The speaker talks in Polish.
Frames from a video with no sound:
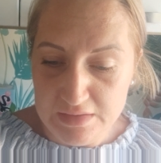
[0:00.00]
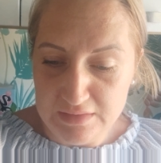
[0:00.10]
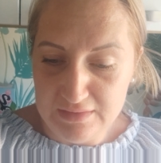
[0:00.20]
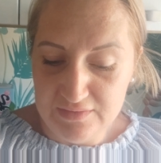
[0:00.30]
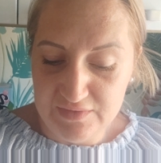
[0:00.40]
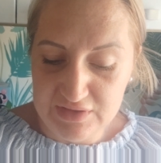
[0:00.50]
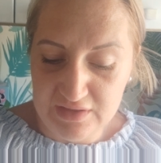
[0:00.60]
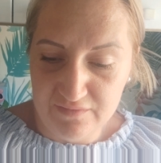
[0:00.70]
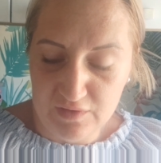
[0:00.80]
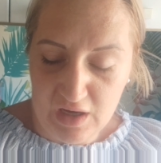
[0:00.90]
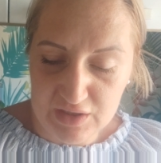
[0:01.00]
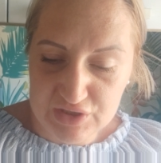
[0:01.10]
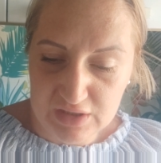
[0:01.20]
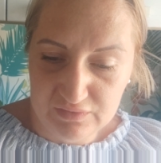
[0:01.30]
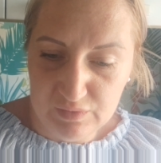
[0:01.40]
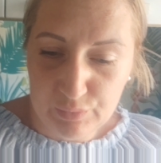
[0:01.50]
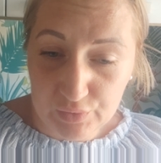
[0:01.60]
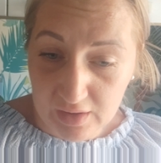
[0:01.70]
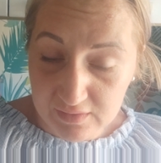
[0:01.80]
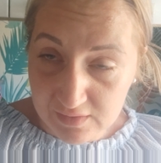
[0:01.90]
e, wiecie, wyhacze
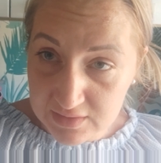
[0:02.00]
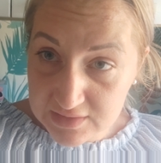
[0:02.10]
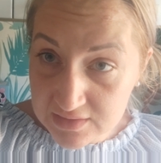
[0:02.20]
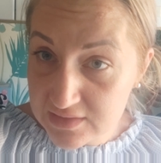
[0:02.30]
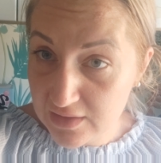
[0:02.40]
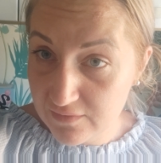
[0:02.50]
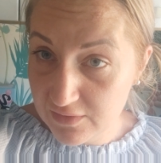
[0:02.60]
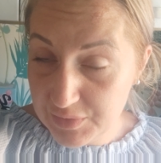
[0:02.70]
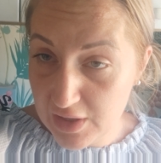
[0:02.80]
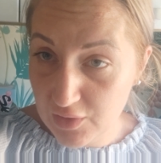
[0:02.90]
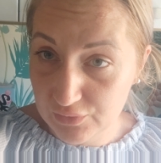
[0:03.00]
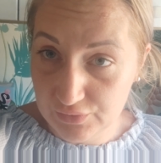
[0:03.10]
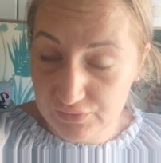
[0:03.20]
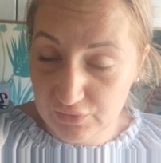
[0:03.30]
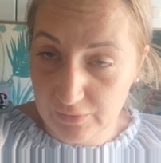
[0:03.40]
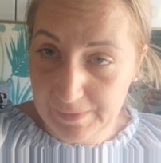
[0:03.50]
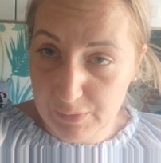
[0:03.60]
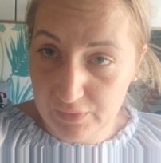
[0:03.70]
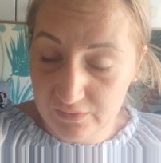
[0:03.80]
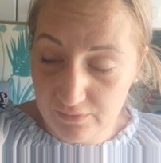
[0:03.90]
typu jak ten Sinsei Libero, no to
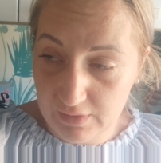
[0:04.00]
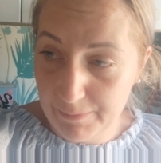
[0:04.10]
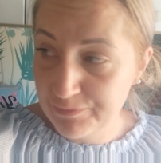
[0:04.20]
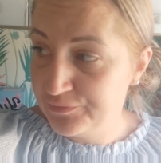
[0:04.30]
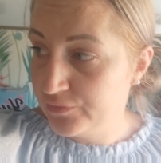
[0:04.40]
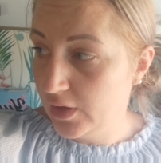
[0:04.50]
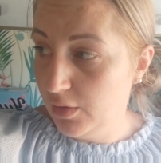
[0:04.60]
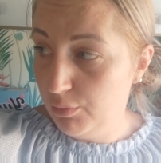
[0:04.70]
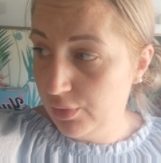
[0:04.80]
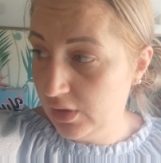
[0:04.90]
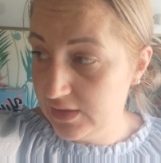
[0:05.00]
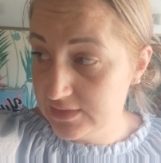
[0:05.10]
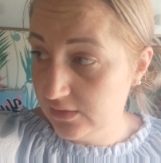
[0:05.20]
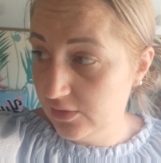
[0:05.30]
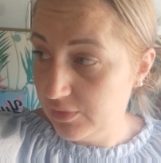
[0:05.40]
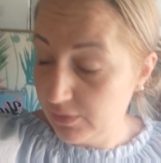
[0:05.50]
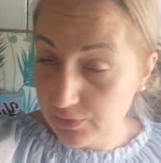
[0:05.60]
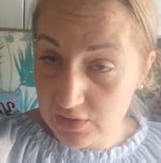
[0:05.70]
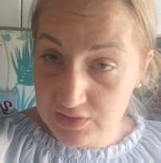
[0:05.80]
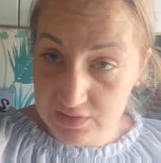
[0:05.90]
na pewno Wam polecę. Dobra,
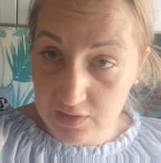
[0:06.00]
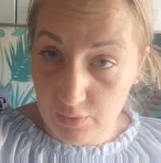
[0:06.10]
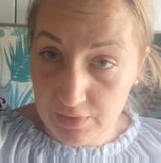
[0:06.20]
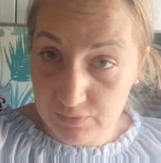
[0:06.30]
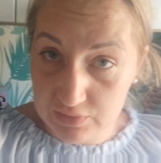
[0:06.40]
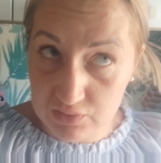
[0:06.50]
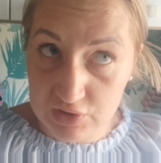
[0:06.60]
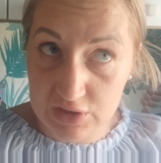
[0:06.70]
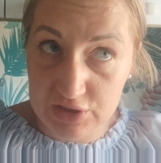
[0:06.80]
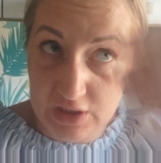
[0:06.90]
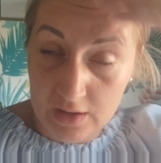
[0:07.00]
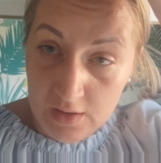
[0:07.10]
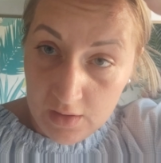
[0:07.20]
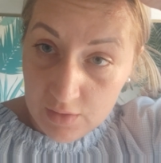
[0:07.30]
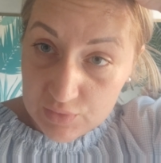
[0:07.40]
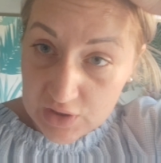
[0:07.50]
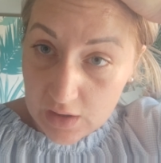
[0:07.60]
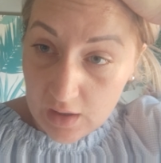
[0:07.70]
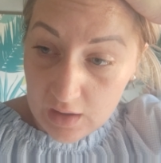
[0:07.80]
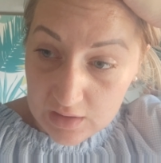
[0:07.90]
biorę się za obiad, bo słyszę, że
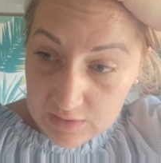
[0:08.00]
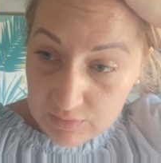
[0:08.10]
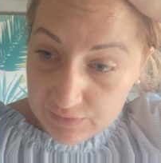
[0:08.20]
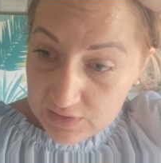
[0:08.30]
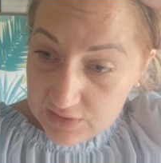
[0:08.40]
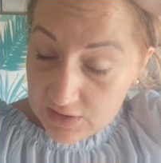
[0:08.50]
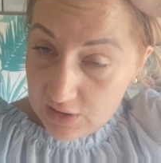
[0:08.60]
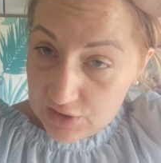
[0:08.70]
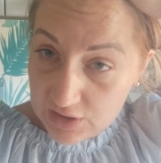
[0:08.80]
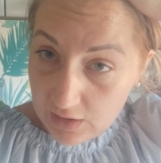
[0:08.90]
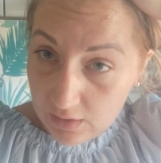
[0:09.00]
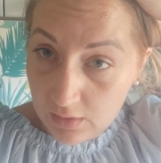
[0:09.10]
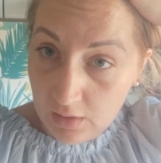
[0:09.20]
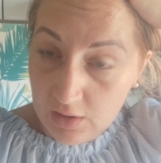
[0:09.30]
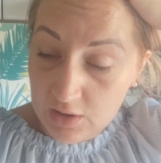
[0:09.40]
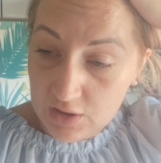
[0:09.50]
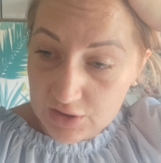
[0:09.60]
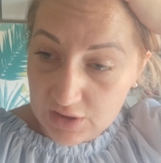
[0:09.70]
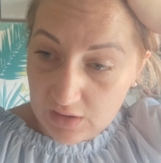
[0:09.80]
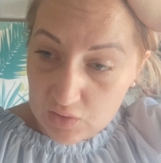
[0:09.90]
przyjechali i mam nadzieję, że
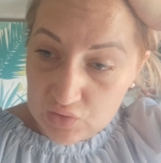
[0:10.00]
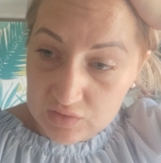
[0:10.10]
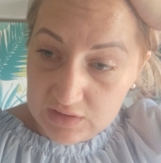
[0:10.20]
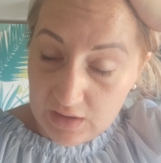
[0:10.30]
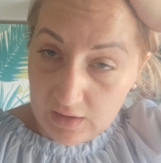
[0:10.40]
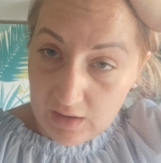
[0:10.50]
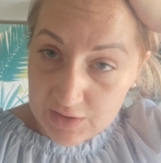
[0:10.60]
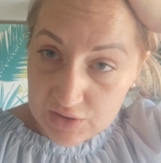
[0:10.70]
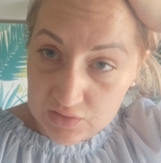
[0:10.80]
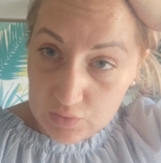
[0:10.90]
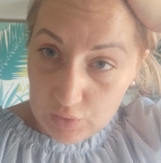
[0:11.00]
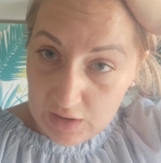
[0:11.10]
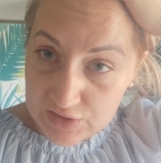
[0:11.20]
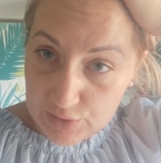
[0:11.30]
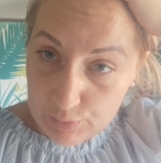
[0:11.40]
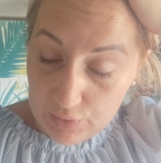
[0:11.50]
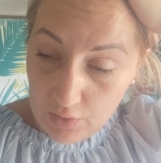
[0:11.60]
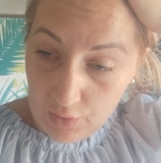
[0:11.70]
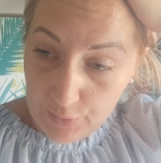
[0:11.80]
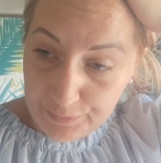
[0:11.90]
że Jasiu zje kaszę z gulaszem,
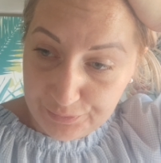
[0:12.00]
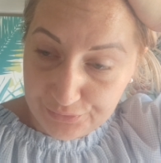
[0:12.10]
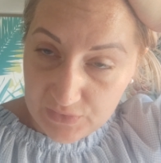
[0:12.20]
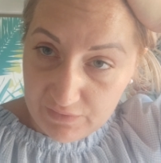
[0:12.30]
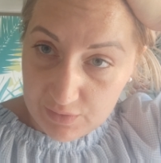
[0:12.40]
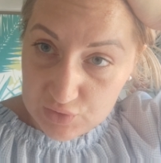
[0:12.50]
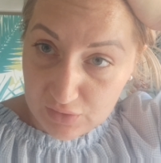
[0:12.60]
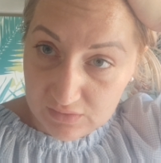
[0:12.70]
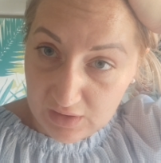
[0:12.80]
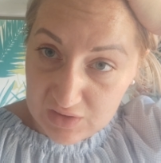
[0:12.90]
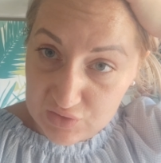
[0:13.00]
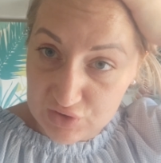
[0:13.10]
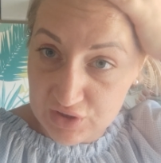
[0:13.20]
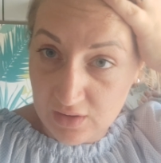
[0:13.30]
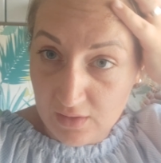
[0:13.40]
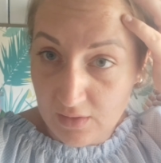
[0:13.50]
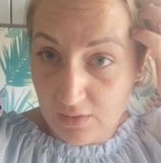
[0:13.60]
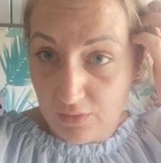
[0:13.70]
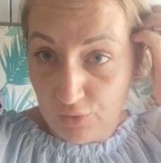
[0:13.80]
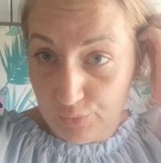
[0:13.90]
bo nie wiem, czy on takie coś
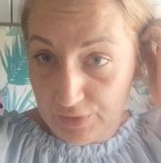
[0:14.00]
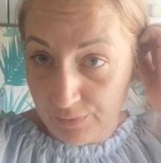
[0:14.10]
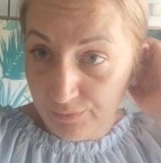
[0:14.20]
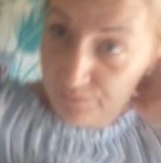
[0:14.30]
lubi.